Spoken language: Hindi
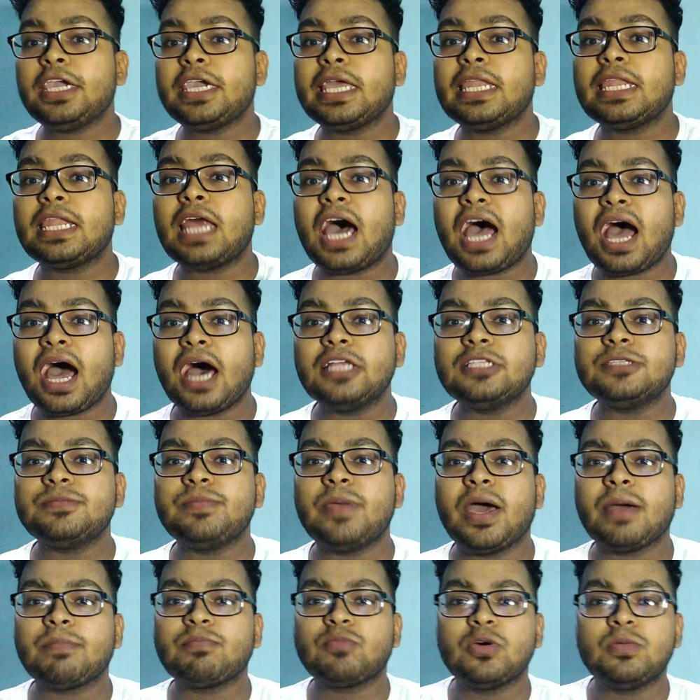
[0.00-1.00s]
लेकिन आज
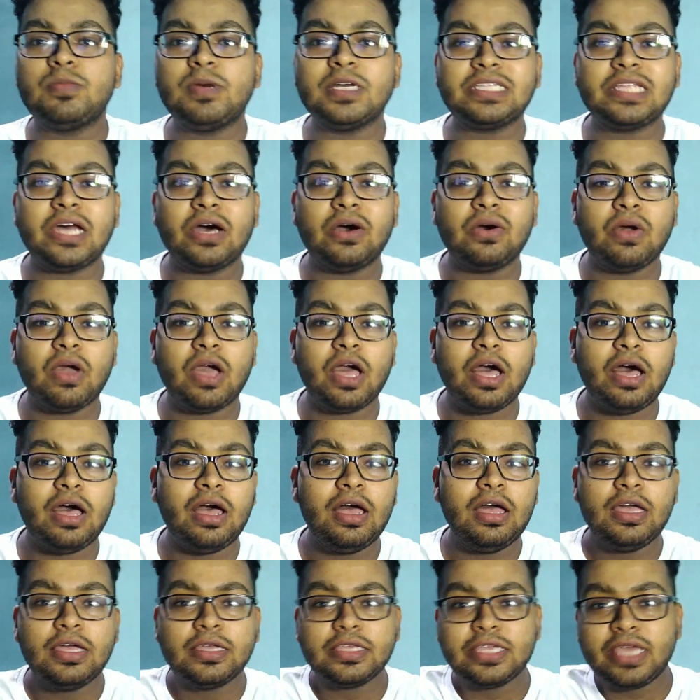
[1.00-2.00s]
मैं आपको बताऊंगा
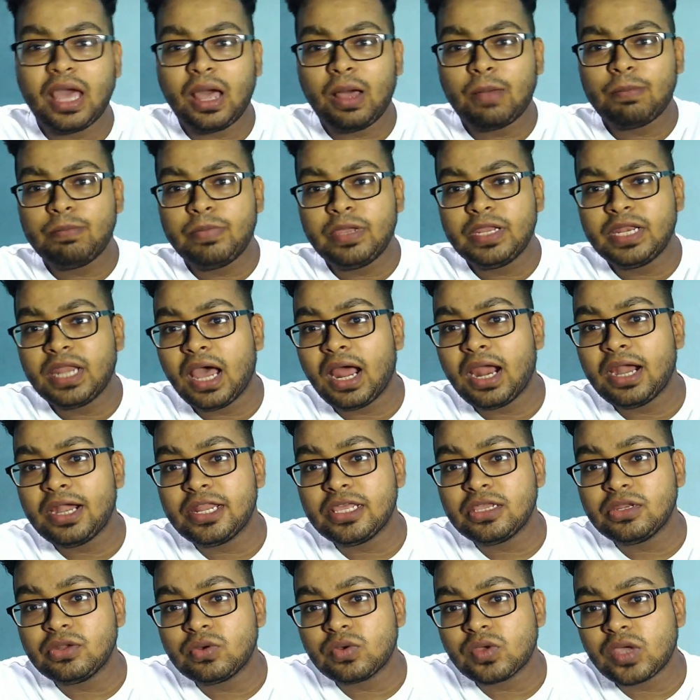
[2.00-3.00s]
कि आप बिना
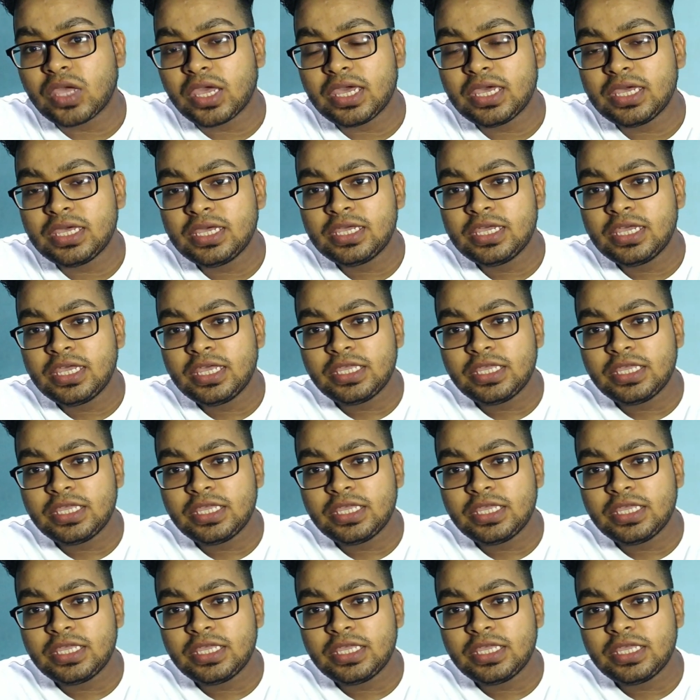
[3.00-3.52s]
आरडीनो के